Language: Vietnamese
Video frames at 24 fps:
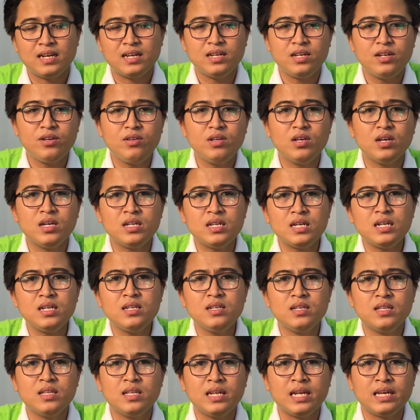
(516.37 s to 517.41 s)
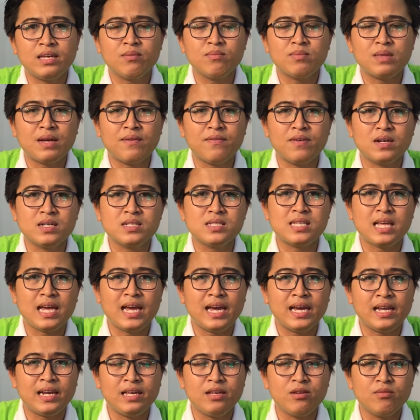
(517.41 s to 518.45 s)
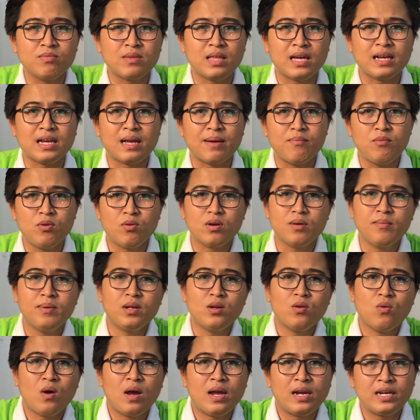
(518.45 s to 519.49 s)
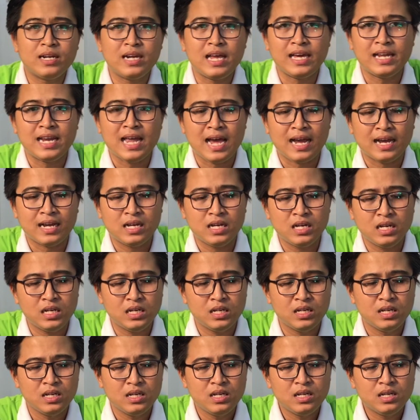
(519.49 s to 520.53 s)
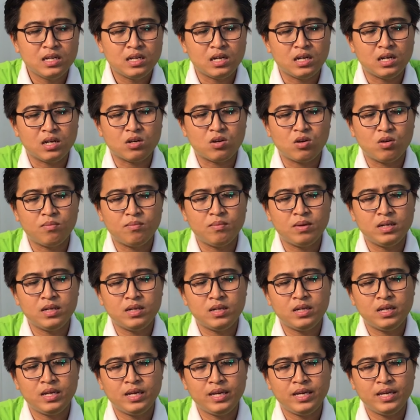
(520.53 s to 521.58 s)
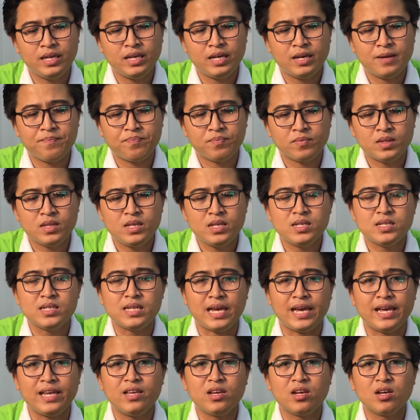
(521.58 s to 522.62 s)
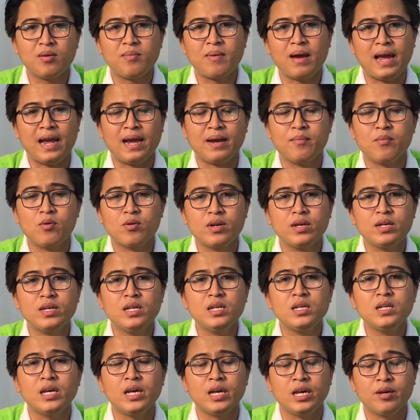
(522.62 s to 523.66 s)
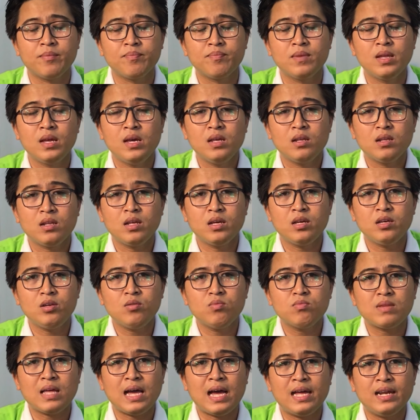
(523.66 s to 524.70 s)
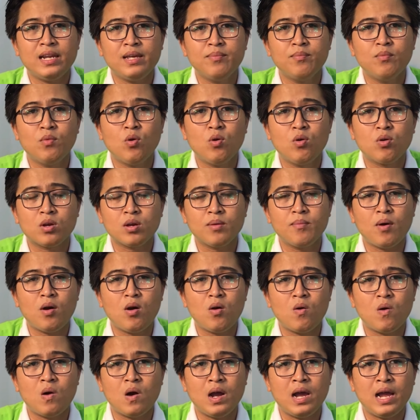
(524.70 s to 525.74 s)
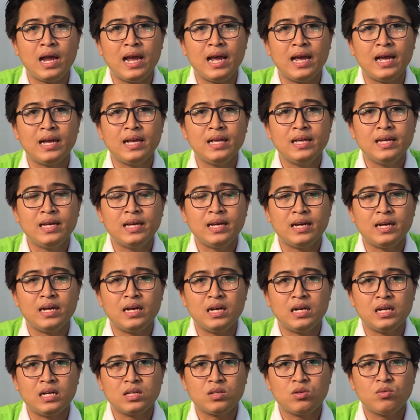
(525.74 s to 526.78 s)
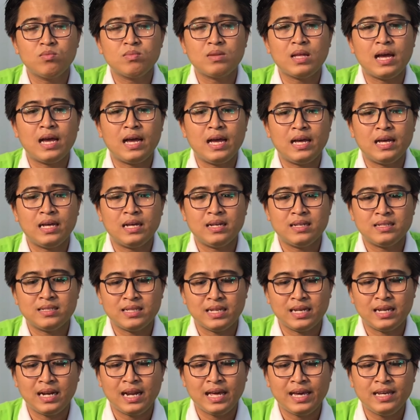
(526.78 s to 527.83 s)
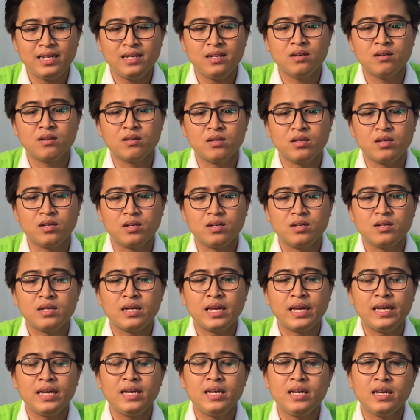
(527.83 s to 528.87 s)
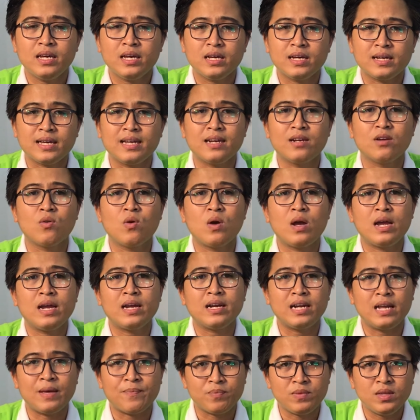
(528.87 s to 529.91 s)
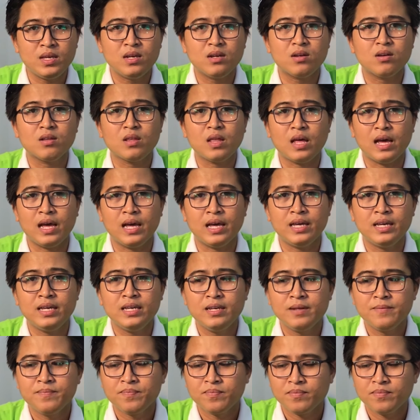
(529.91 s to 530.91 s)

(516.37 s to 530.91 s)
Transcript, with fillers: à, nếu như ít ít như thế này chúng ta vẫn xe để chúng ta cắm một cái bình hoa nó đầy đặn hơn à, còn mình thì um, chia sẻ cho các bạn một cái kinh nghiệm để chúng ta đi mua một cái bó hoa à, chúng ta sẽ lấy được những cái à, cành hoa đẹp nhất có thể